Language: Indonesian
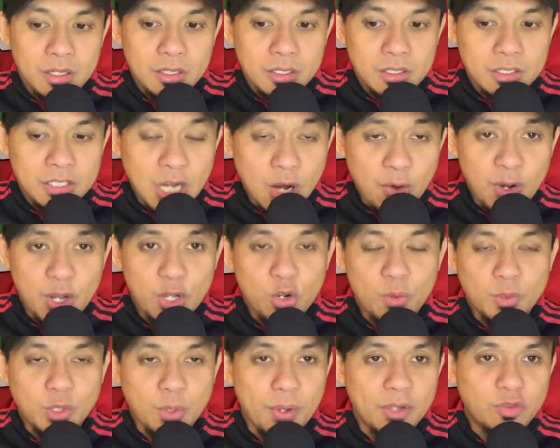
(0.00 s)

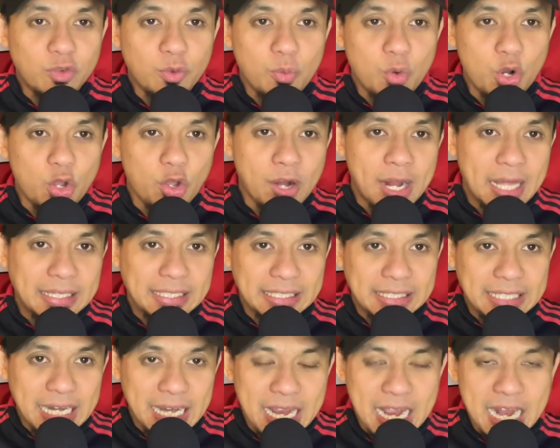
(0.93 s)
Assalamualaikum Sobat Football
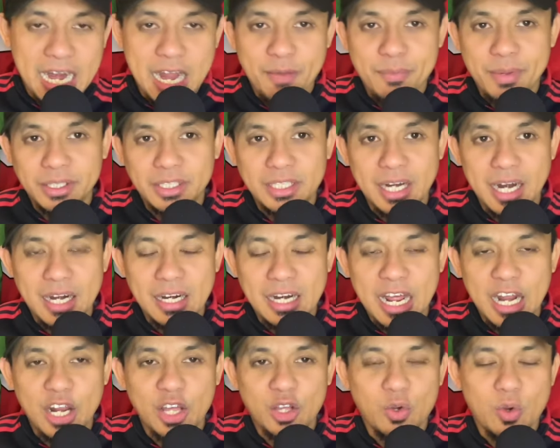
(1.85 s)
United Ringan amatiran
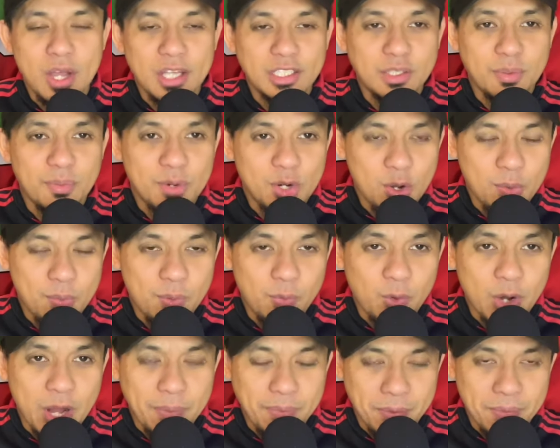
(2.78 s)
ala gue Sebelum
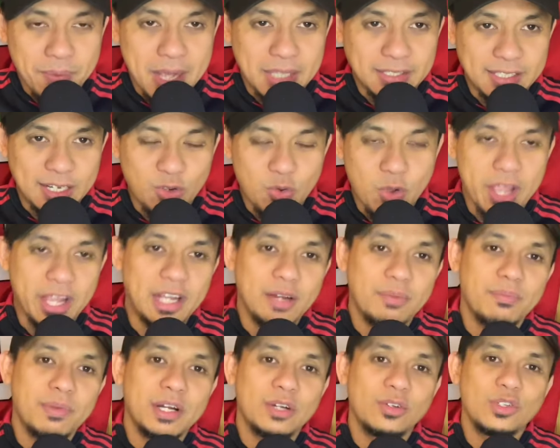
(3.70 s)
memulai pembahasan gue
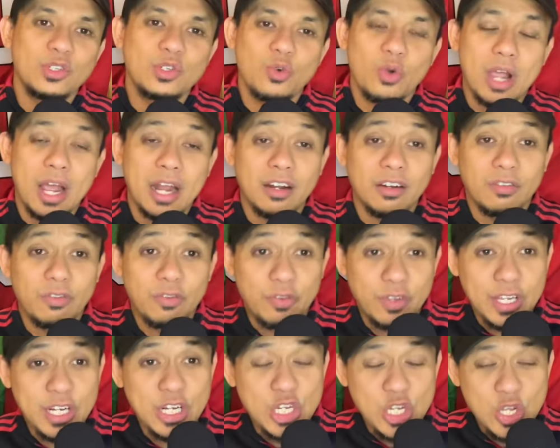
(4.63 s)
ingin menunjukkan
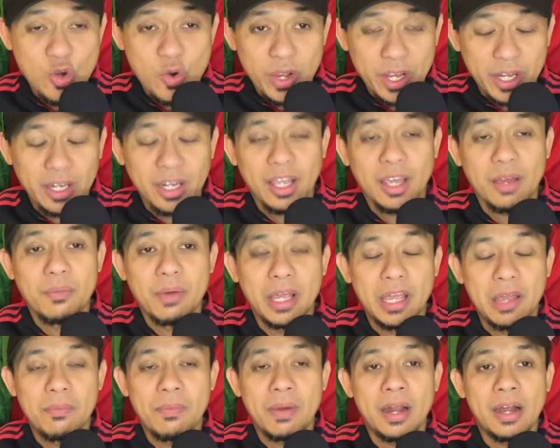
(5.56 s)
video ini ya
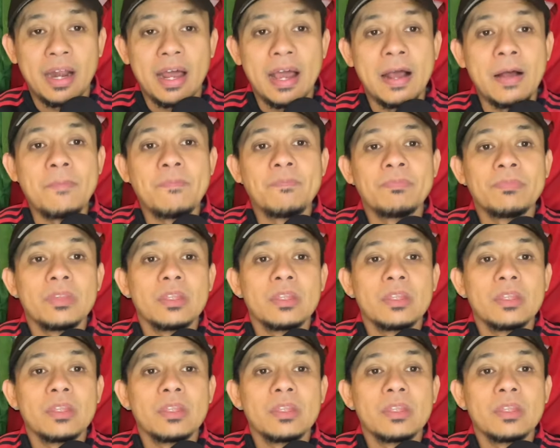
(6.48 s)
Bagaimana